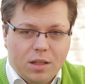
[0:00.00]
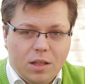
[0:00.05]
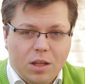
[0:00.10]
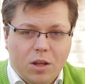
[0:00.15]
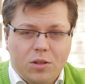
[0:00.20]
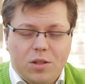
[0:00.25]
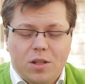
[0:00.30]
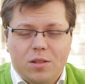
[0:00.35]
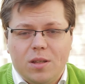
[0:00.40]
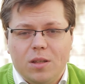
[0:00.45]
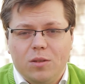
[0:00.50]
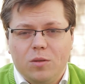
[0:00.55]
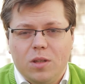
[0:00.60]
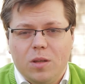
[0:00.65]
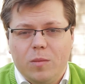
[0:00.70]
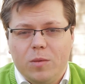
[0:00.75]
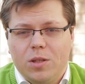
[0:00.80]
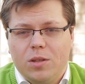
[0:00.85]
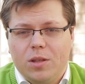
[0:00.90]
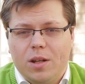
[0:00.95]
I chociaż
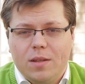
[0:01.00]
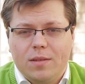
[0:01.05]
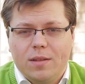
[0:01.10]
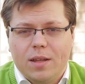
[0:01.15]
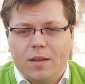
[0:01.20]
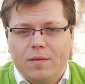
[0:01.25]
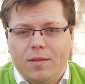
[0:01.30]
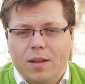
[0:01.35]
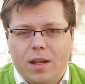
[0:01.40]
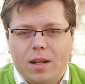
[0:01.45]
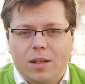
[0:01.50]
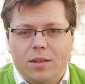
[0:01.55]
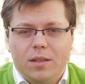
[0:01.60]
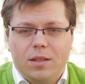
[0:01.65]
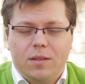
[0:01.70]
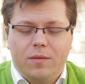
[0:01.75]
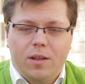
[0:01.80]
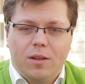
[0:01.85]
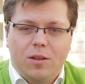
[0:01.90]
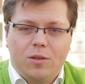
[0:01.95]
znajdujemy się teraz w
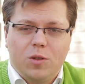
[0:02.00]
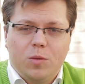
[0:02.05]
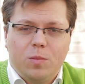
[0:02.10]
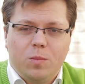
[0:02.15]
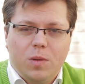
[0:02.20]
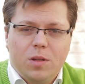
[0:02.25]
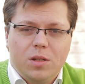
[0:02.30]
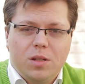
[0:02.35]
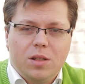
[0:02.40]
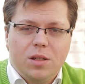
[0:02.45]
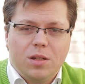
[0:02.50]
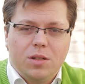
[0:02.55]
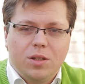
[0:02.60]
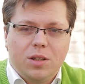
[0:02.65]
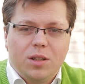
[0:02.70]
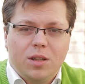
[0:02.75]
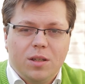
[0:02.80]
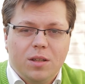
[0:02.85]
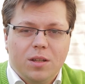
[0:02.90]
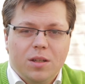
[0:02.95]
kawiarni i wiele osób myśli,
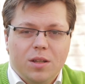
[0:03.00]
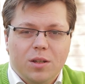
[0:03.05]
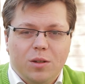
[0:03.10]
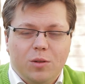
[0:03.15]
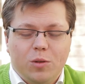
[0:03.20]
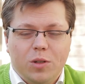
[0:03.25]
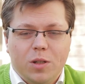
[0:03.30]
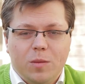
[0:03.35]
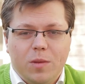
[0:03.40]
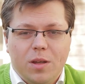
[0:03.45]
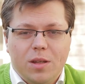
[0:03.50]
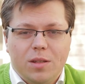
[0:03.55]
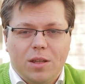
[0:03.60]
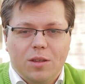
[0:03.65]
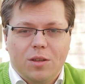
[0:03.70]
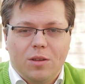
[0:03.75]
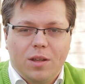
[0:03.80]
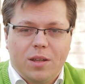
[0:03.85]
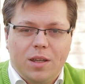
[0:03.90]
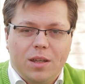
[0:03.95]
że ruchy
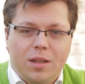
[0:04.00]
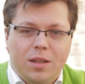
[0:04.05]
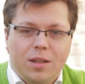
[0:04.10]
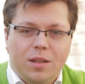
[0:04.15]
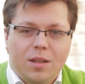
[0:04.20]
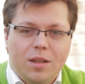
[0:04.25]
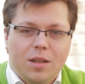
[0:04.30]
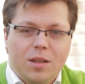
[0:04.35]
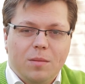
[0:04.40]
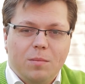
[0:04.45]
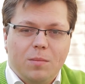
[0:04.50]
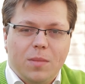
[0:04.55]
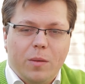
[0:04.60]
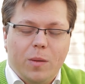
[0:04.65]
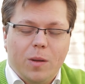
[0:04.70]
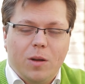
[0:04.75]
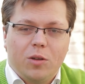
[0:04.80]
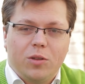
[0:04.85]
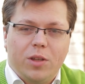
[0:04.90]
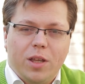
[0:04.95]
miejskie to takie
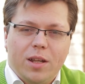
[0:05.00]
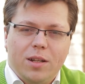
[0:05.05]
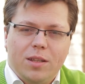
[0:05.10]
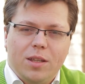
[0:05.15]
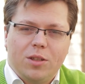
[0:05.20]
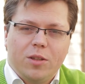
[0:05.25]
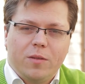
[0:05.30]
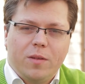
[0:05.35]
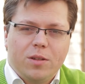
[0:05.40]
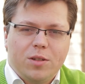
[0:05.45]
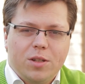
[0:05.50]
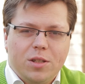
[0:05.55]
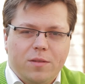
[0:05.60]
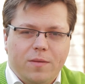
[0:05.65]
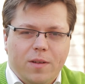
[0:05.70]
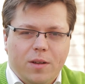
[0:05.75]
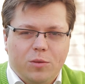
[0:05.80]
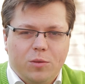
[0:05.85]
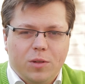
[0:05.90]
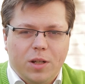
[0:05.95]
małe koterie,
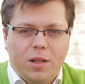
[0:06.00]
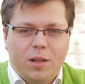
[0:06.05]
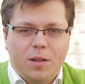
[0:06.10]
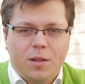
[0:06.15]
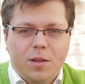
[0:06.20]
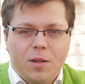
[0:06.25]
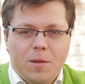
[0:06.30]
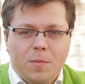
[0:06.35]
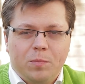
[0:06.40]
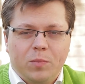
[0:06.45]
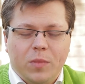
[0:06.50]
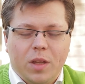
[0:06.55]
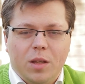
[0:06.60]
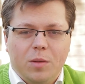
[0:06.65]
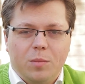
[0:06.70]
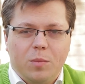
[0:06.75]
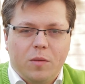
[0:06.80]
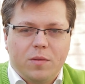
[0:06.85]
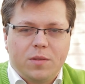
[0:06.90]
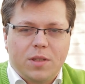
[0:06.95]
towarzystwa, które
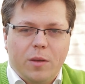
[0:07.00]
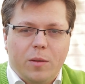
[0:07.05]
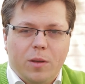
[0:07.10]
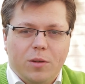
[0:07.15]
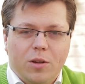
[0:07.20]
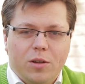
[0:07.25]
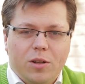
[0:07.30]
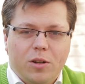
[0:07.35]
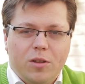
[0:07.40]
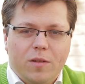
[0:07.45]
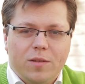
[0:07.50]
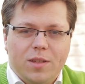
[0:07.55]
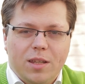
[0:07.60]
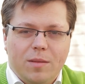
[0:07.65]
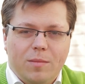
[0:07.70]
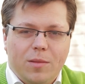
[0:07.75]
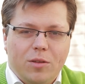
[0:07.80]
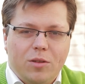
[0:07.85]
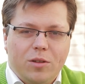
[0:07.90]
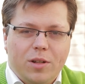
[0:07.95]
e, powstały jako grono
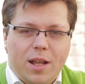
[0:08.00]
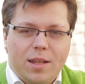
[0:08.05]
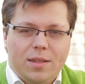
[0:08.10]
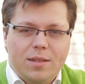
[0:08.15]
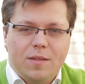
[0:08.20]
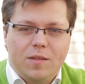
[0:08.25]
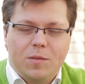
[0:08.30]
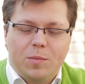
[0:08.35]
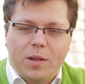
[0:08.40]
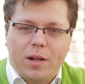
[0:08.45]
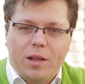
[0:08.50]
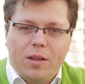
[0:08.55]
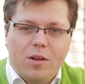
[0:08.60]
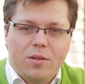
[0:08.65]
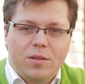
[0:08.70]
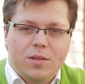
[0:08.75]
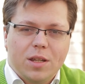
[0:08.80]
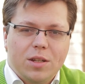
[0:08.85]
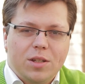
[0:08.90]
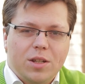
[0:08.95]
wzajemnej doracji,
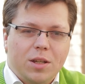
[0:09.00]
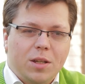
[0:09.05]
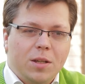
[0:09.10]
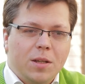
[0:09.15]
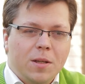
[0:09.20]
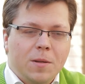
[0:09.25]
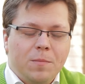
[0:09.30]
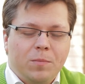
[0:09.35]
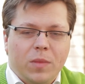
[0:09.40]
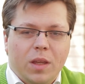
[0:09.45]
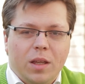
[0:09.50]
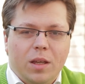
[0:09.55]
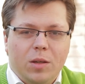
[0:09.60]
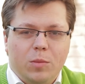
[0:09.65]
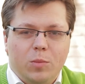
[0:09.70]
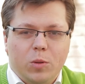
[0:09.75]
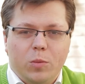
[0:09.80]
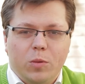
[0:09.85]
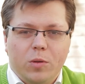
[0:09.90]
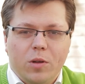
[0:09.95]
wspierające się e,
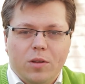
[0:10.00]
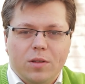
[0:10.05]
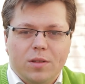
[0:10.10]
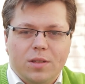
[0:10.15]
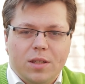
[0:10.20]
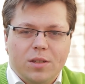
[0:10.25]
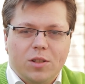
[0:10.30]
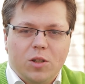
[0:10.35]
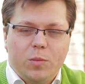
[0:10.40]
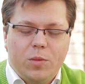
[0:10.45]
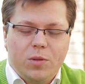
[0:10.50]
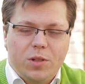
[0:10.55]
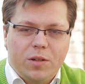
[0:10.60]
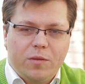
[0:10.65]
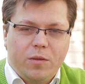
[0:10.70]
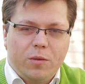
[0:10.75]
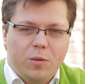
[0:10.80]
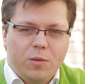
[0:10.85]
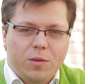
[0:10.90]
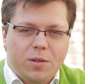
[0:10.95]
i próbujące zrobić
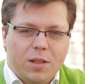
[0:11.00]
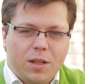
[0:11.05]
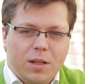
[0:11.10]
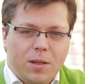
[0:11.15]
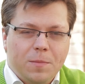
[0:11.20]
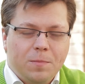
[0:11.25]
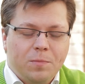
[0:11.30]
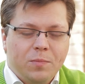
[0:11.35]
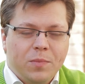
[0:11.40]
rewolucję,